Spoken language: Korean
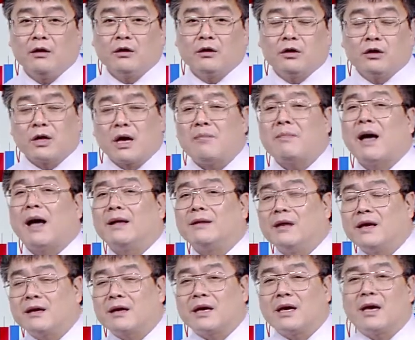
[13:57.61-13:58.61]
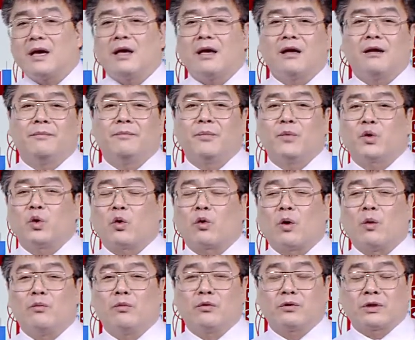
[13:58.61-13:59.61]
그게 만약에
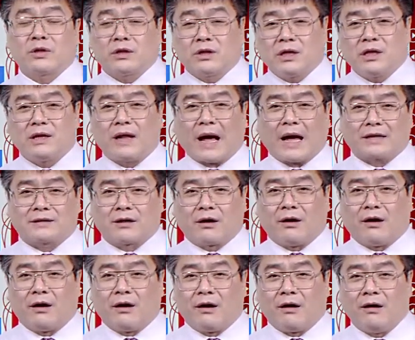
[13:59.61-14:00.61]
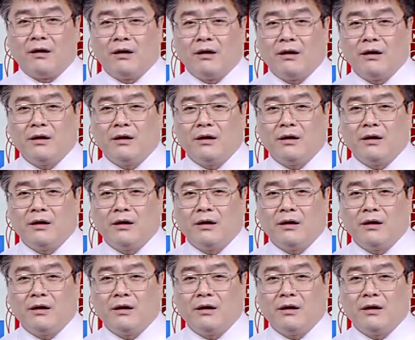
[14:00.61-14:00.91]
조건부 승인이 나서